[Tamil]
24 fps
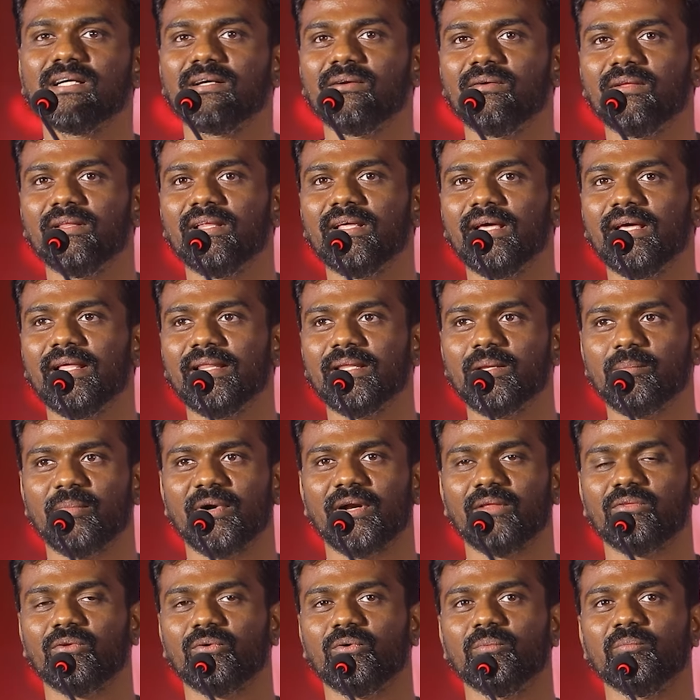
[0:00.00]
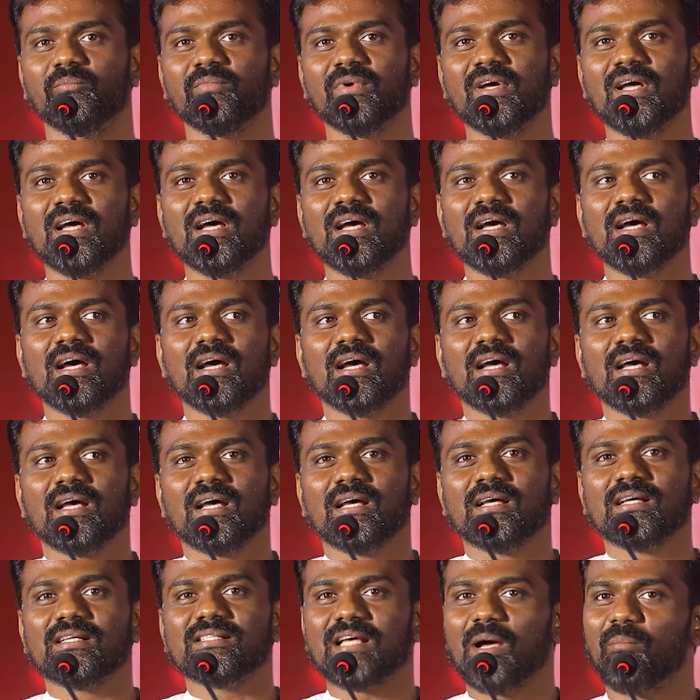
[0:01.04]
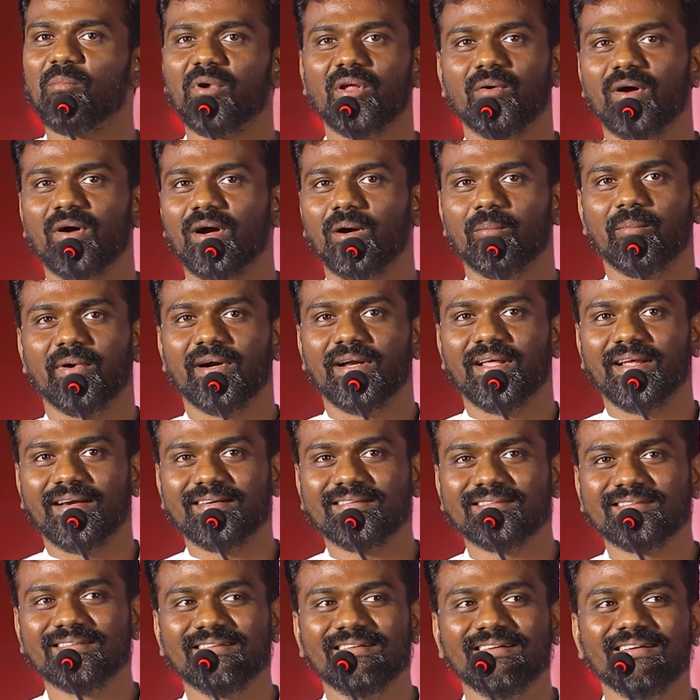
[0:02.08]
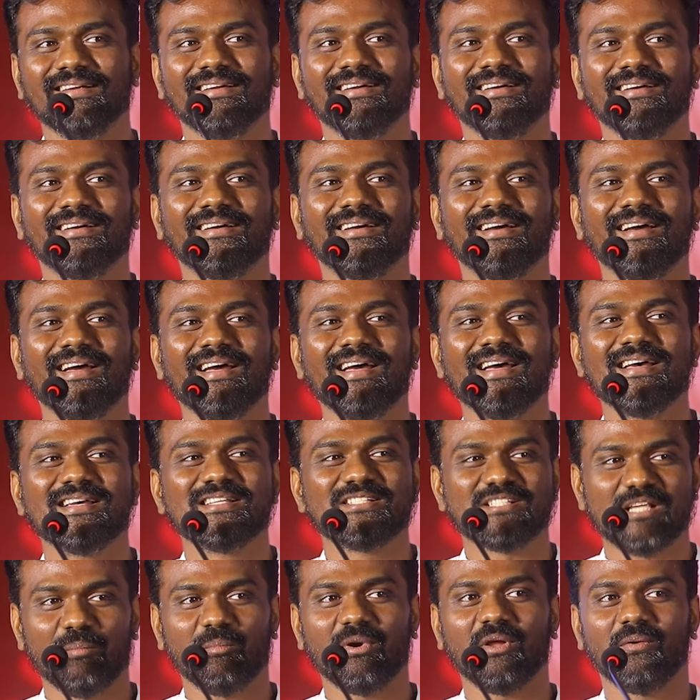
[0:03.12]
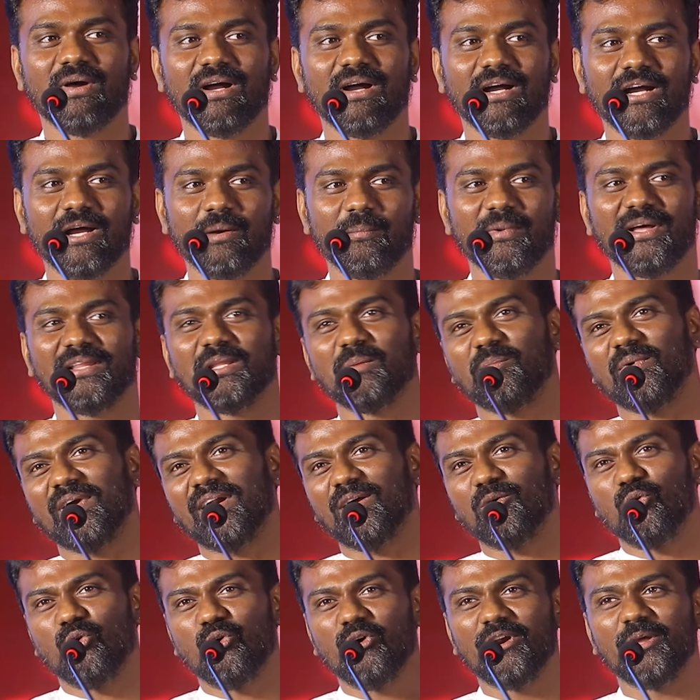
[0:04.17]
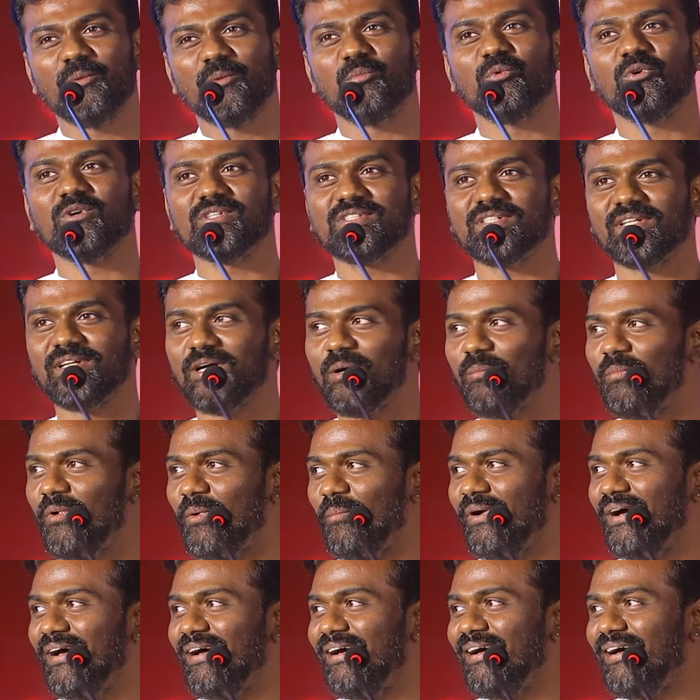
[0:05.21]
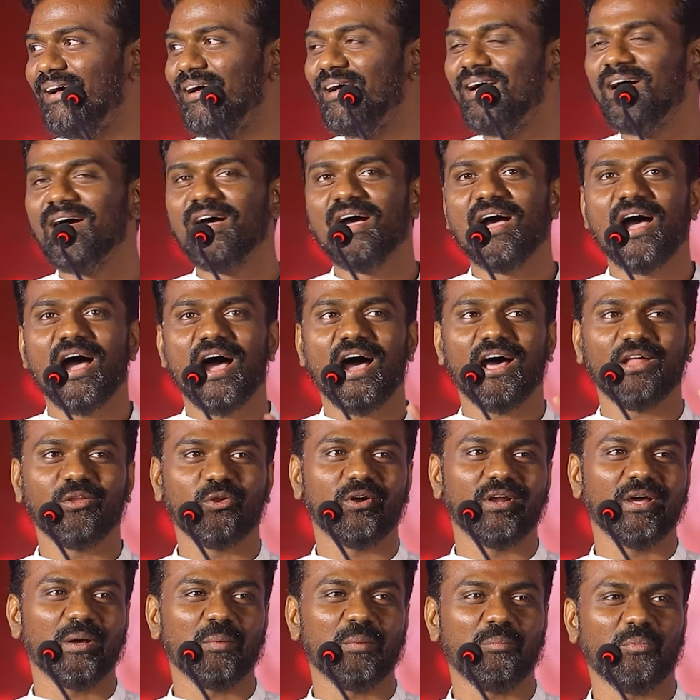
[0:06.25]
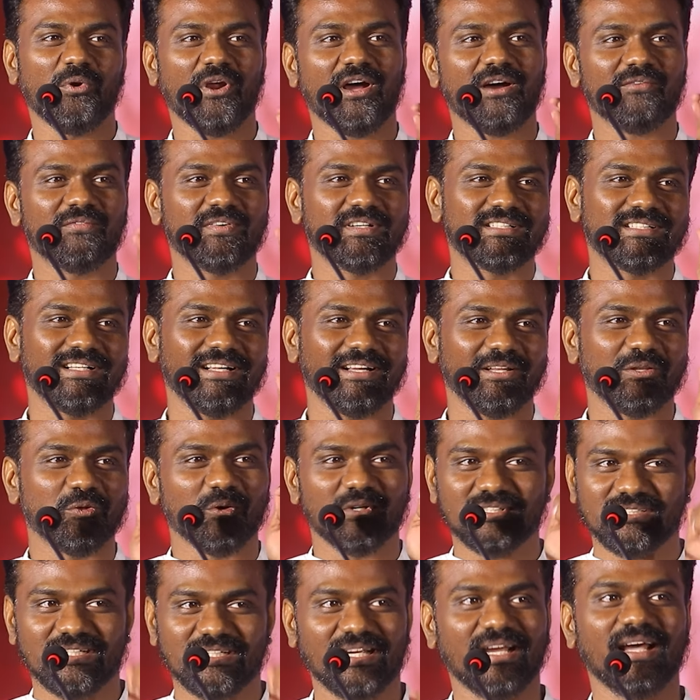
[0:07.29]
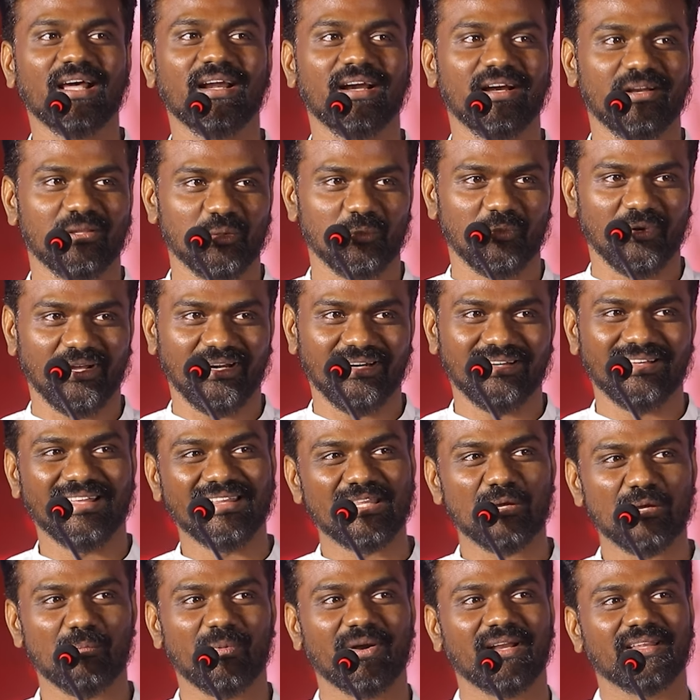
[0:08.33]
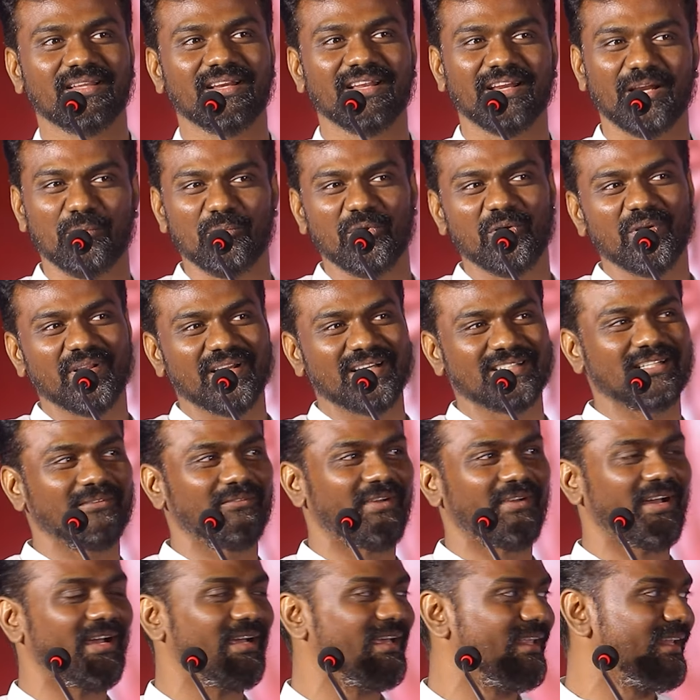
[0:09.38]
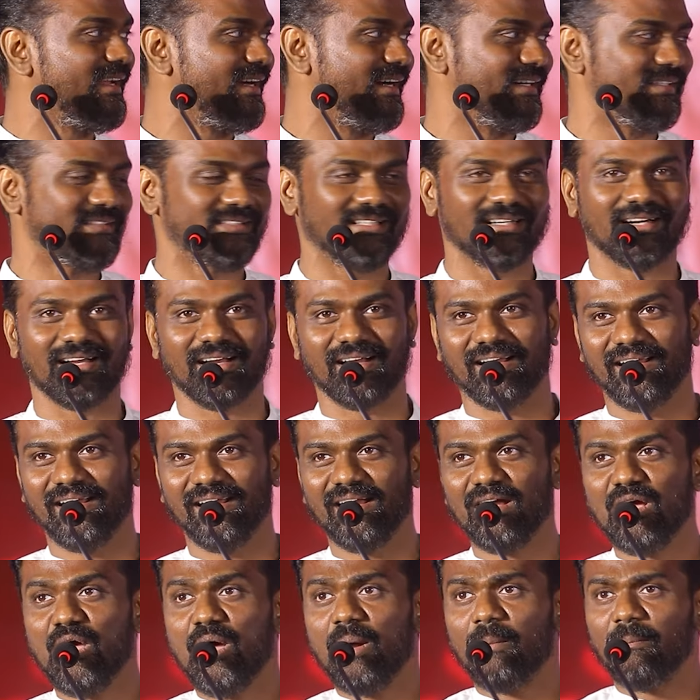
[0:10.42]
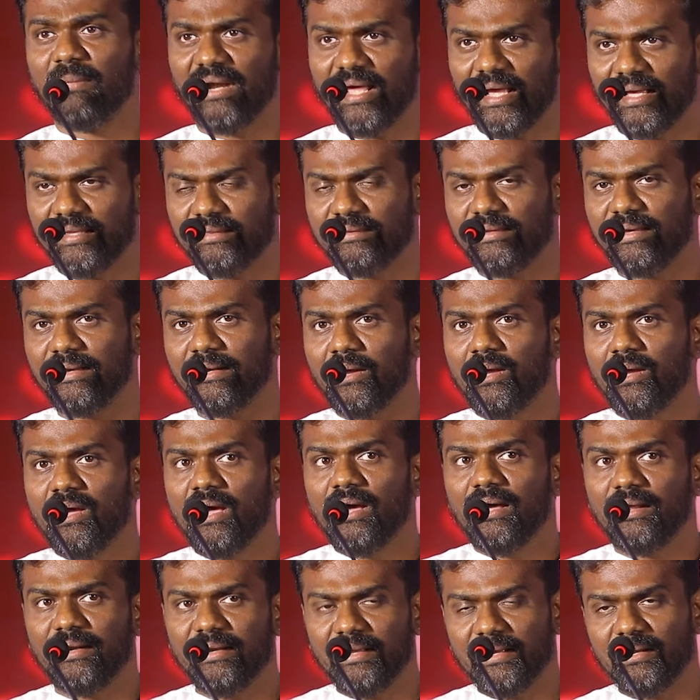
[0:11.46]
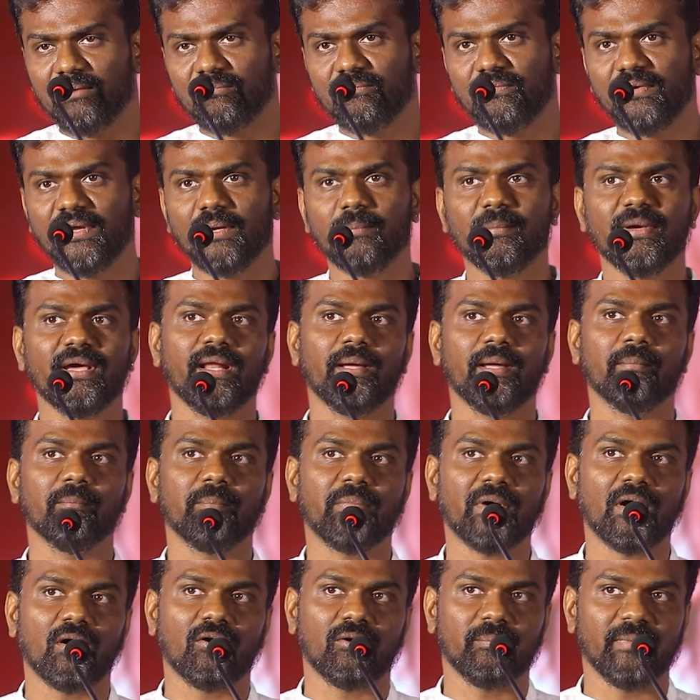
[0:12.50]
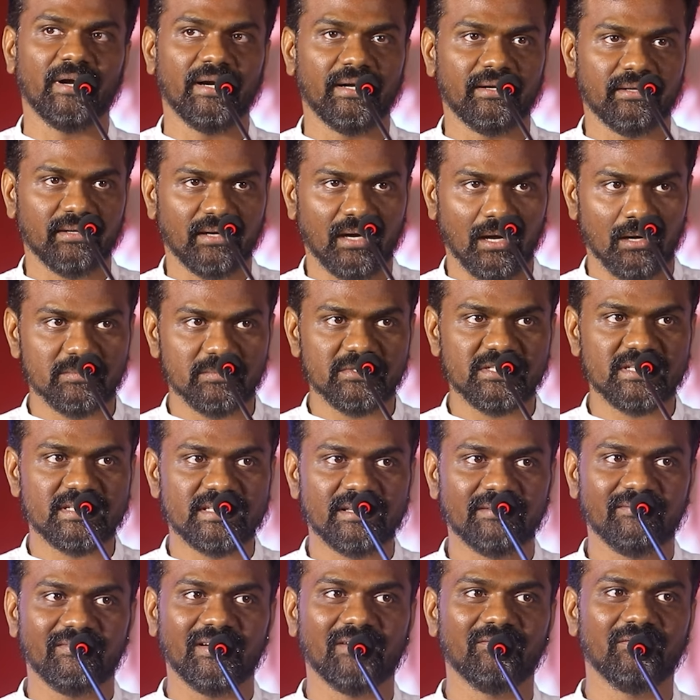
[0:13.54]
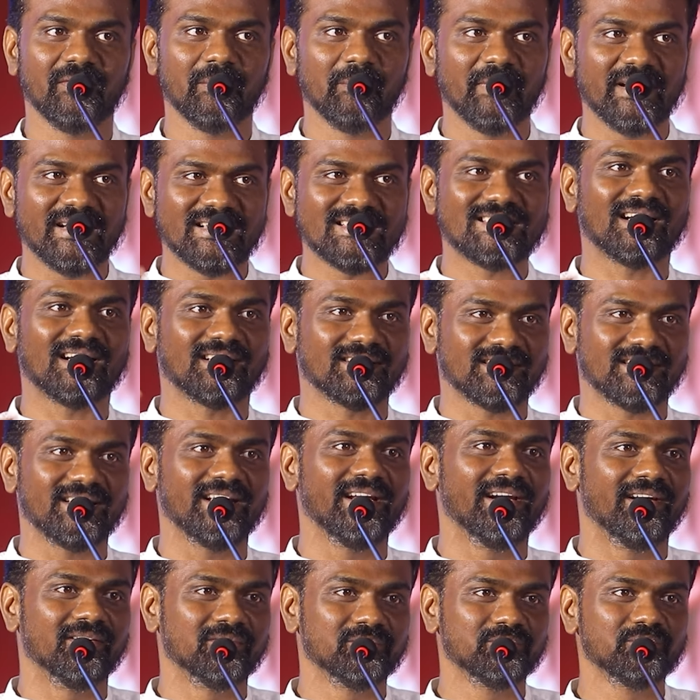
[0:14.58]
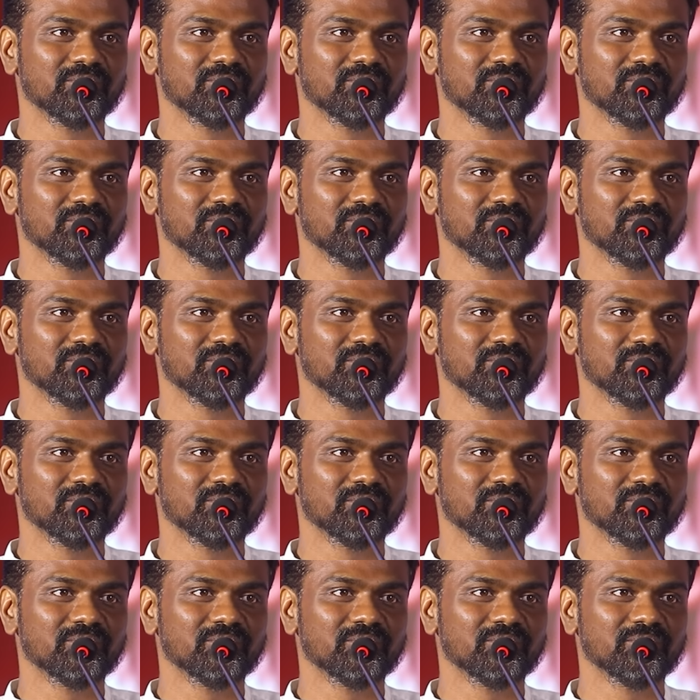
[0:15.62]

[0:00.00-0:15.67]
சார் வந்து எந்த படத்துக்கும் சம்பளம் வாங்க மாட்டார் சம்பளம் வாங்காமல் அந்த படம் ஓடி முடிச்சதுக்கப்புறமா அதோட ப்ராஃபிட்ஸ்லேருந்து ஒரு ஷேர் எடுத்துப்பார் இந்த படத்தில் ரெமியூனரேஷன் வாங்கி தான் நடிச்சிருக்காங்க பட் ஐ திங்க் ரியல் ஃபீமேல் எம்பவர்மெண்ட் கம்ஸ் வென் விமென் சக்சீட்